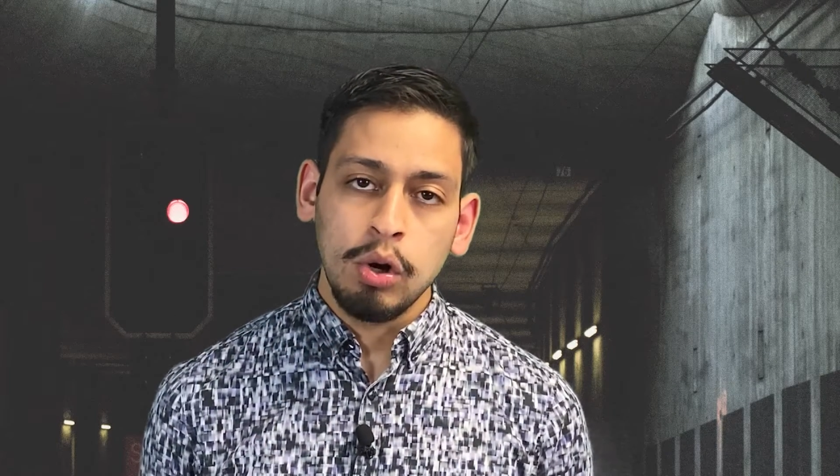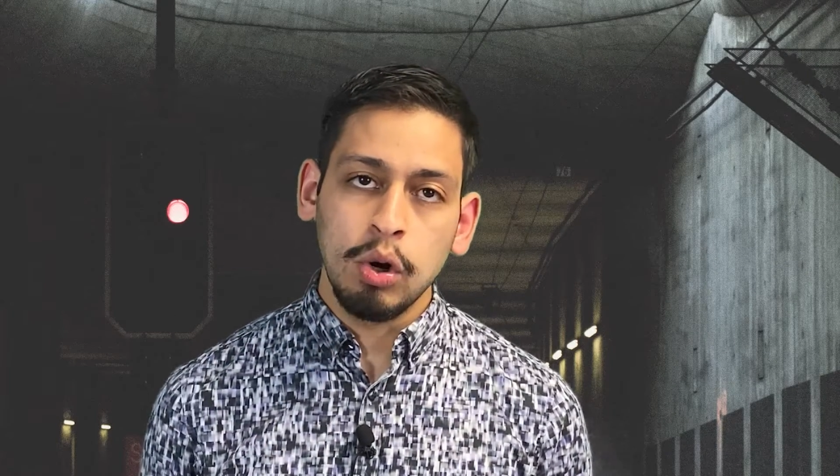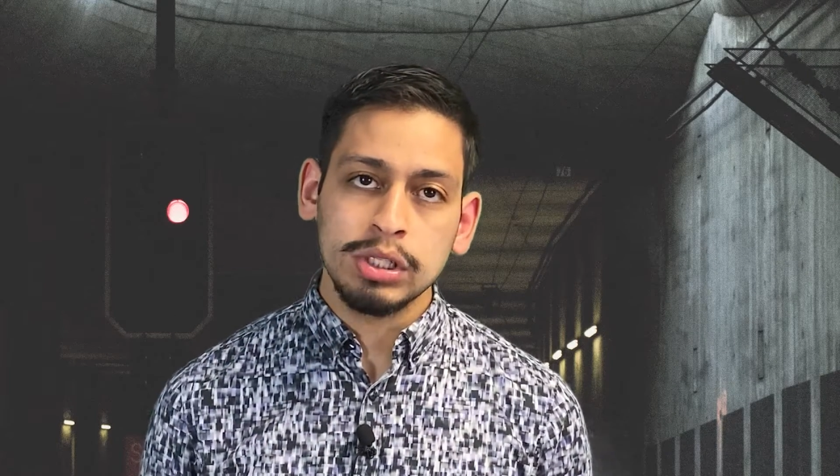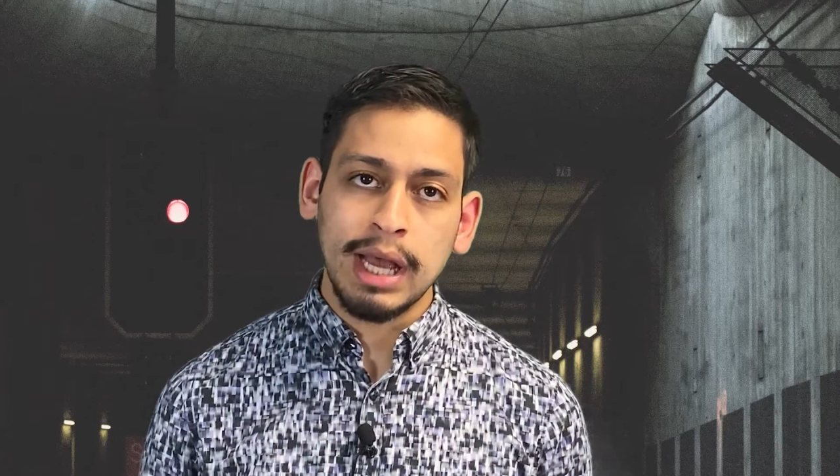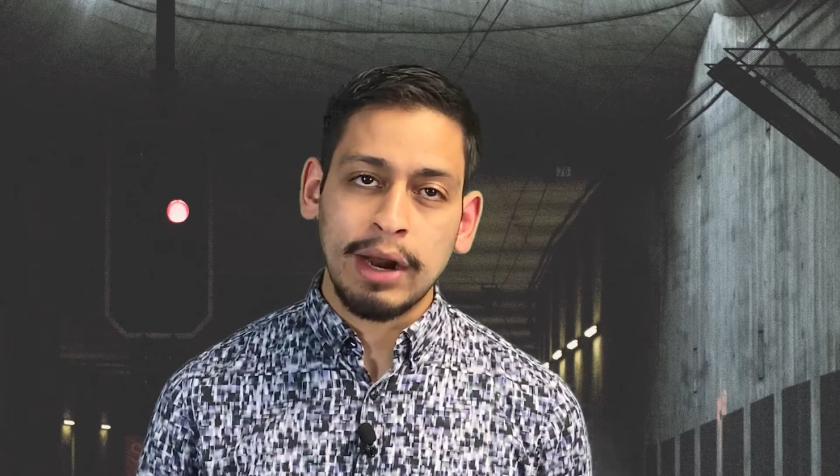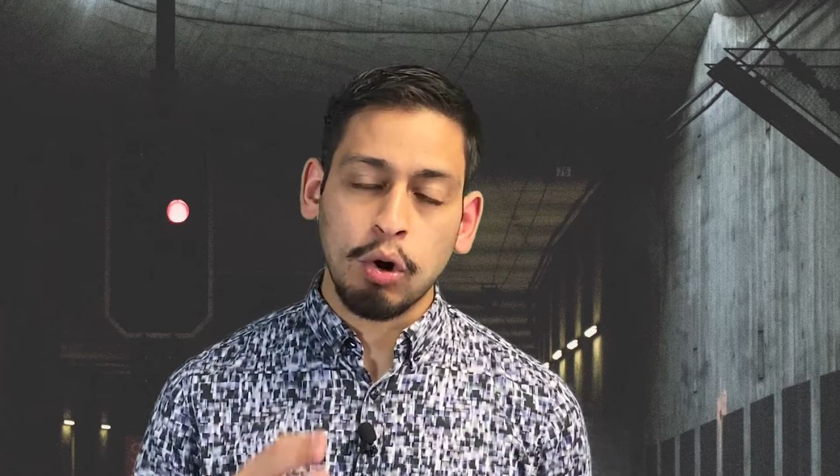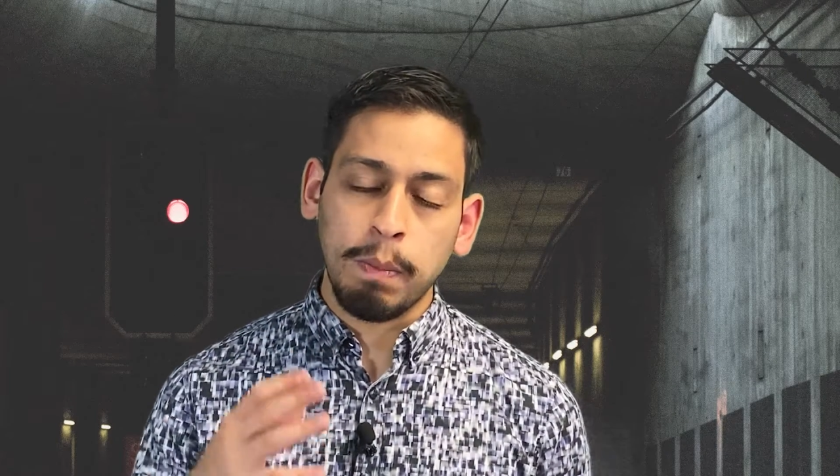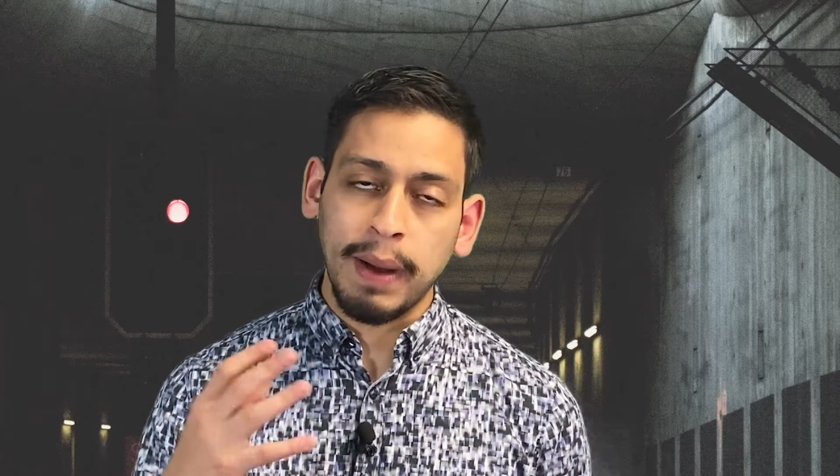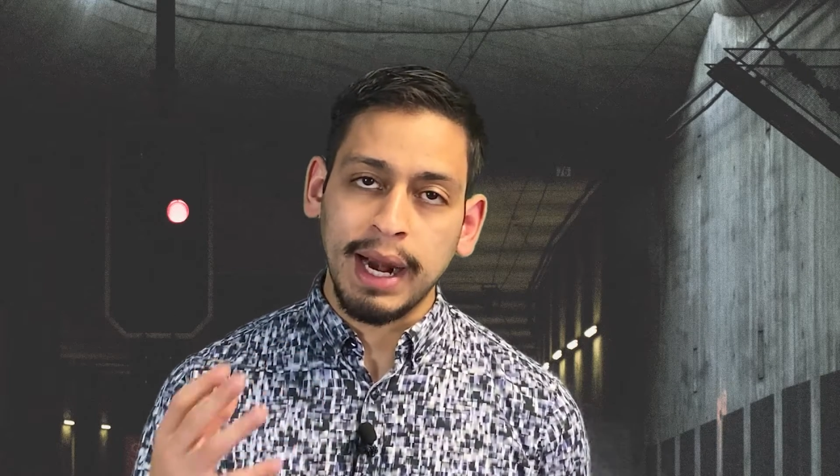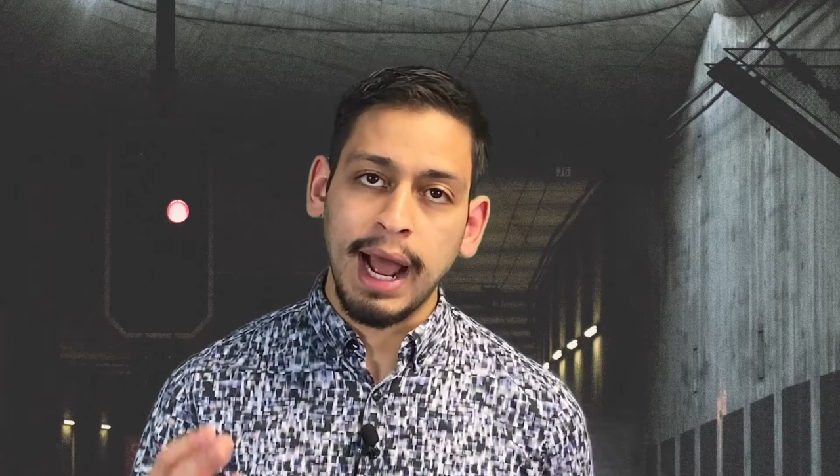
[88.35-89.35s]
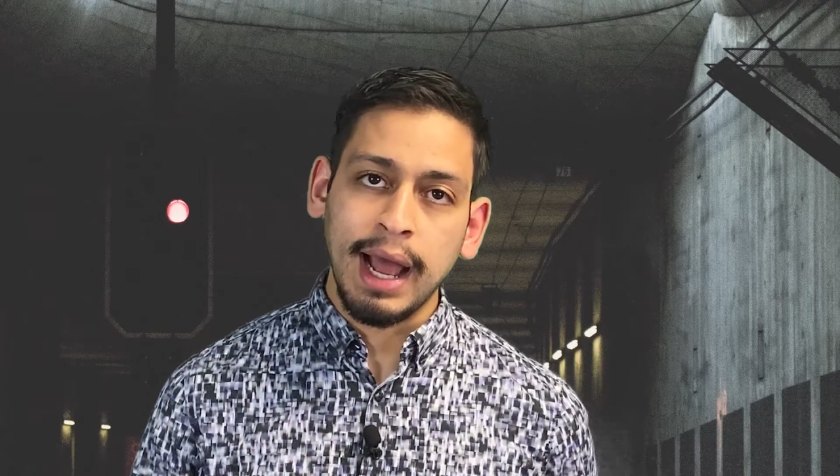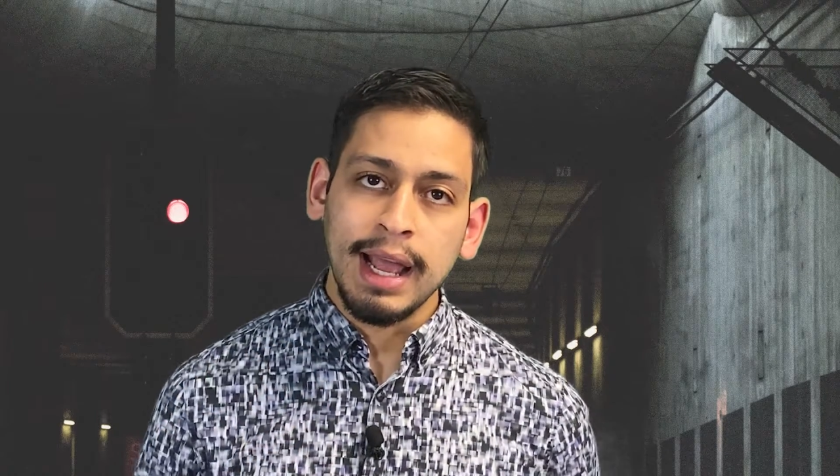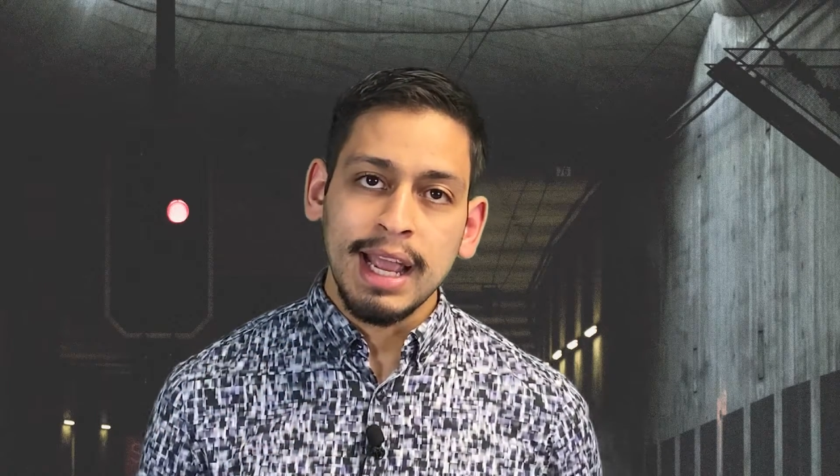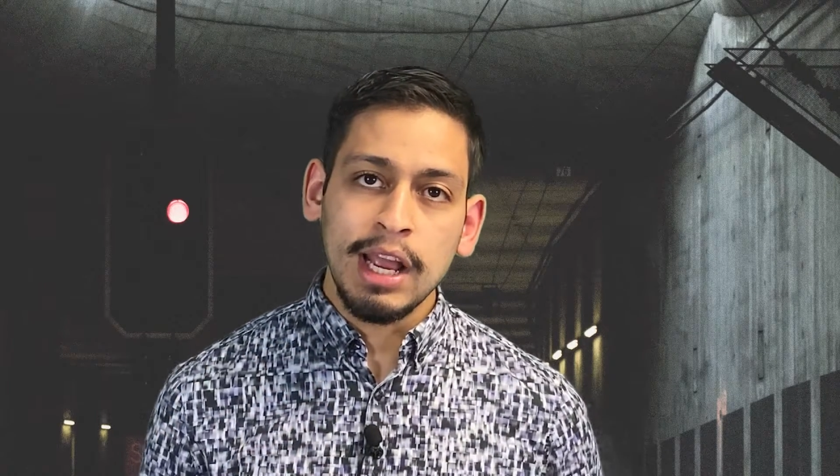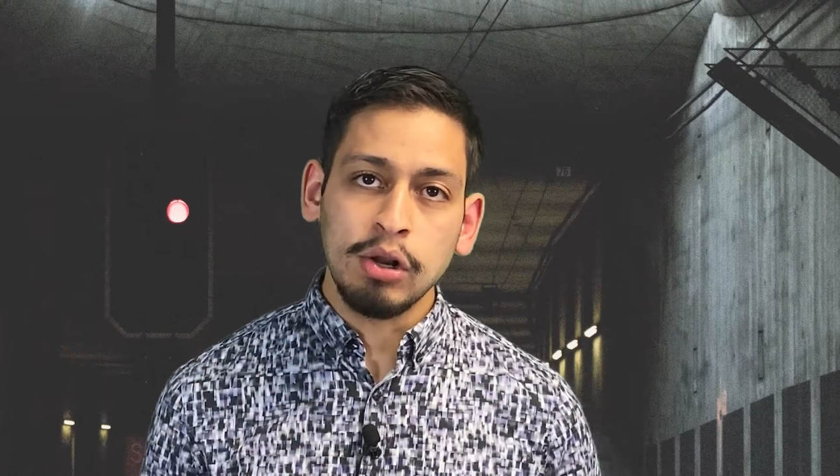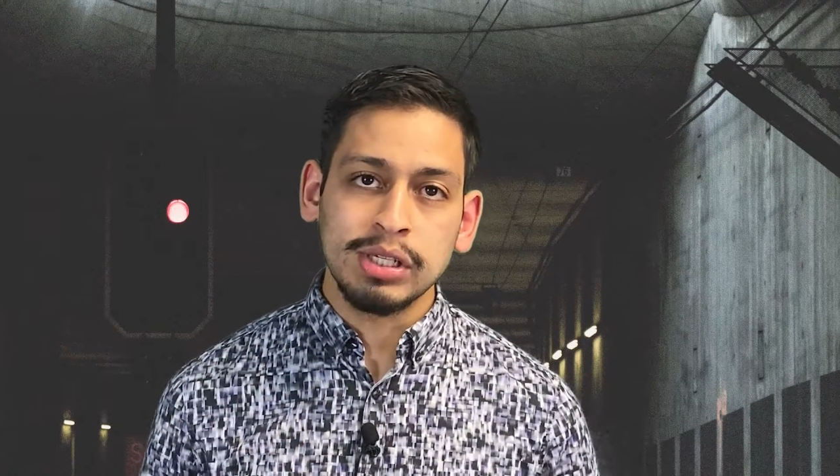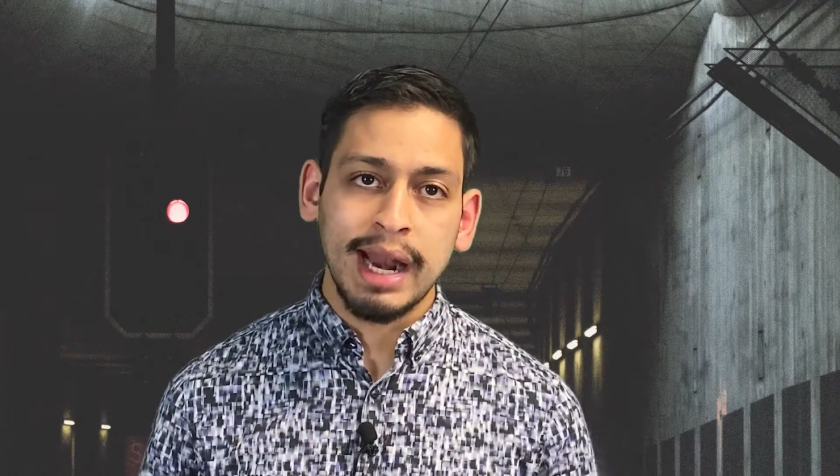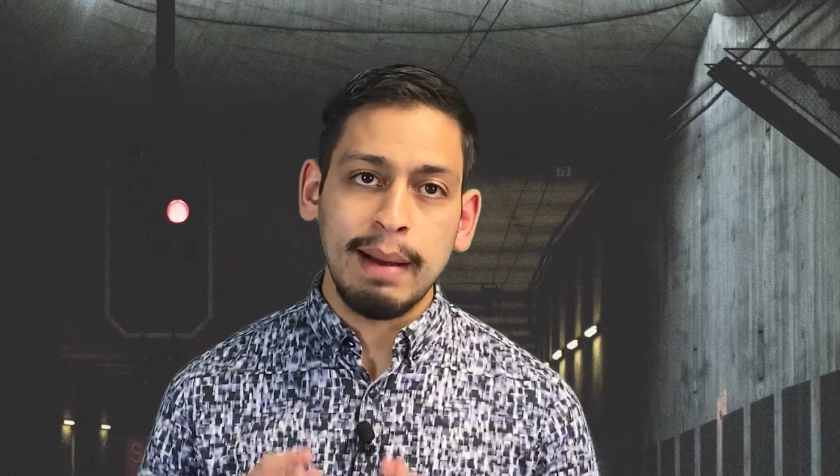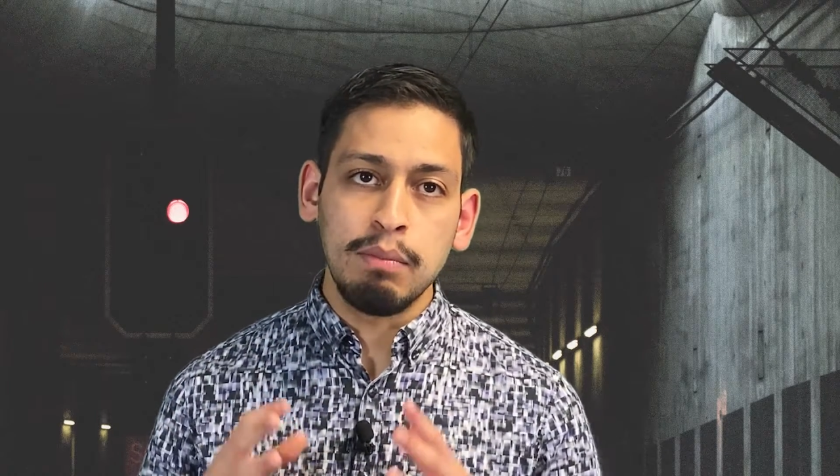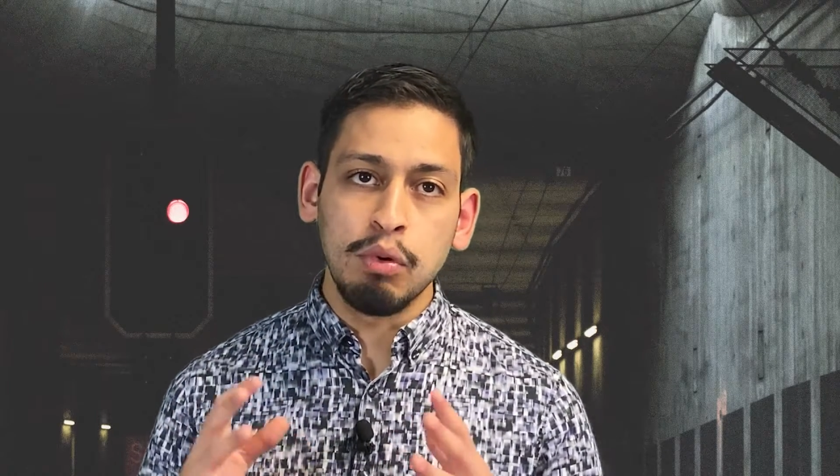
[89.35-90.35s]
nos arropará y nos dará